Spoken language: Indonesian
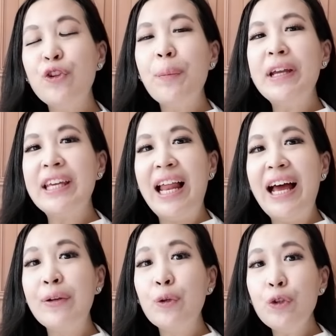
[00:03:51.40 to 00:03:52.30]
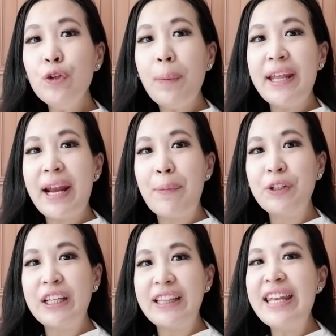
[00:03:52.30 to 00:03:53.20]
untuk menghilangkan kutu pada rambut
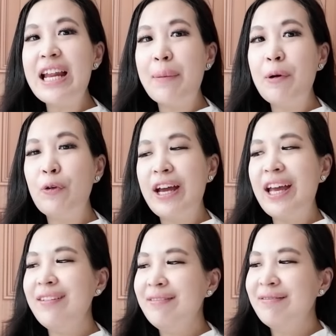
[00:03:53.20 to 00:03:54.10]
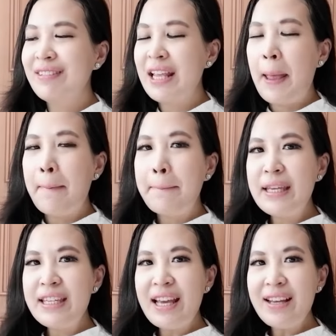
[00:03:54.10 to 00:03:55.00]
kita adalah menggunakan
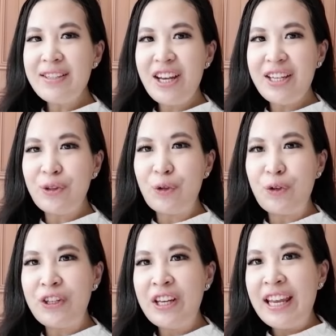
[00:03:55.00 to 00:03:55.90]
minyak zaitun.